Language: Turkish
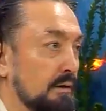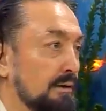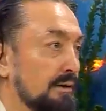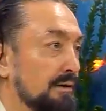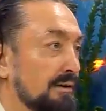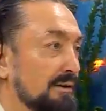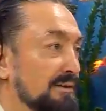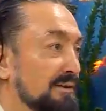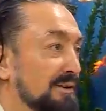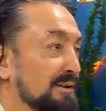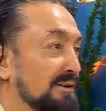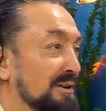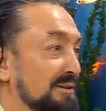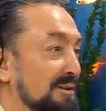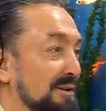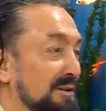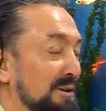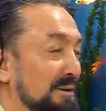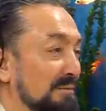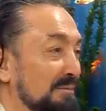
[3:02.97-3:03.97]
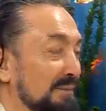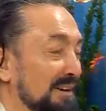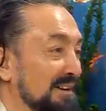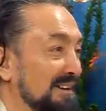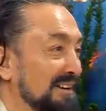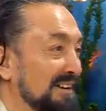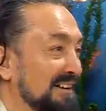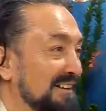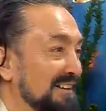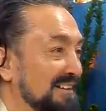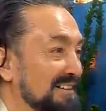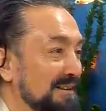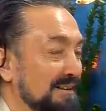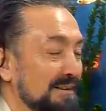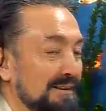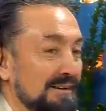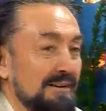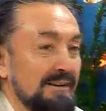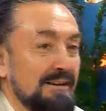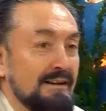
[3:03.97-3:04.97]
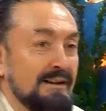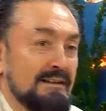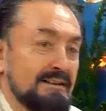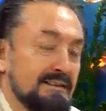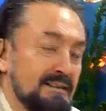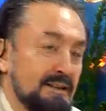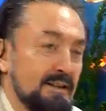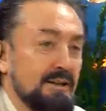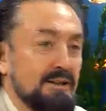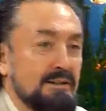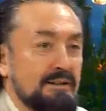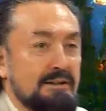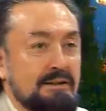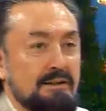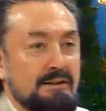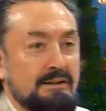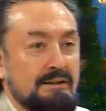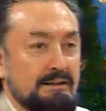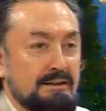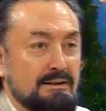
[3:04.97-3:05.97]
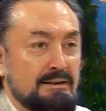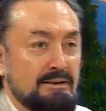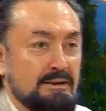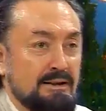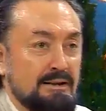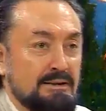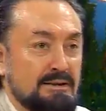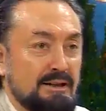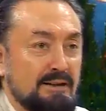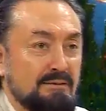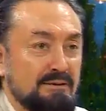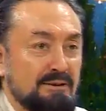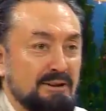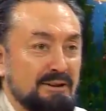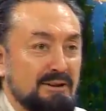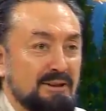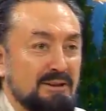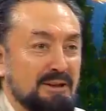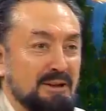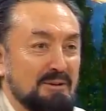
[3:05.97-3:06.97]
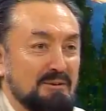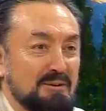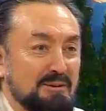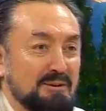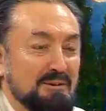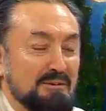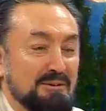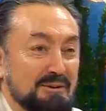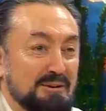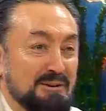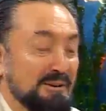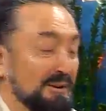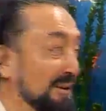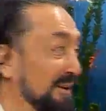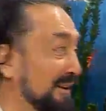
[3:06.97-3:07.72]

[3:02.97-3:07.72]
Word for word: Aa neden dedim ben ya? sana anlatırlar dedi cezaevinde neden oldu dedi.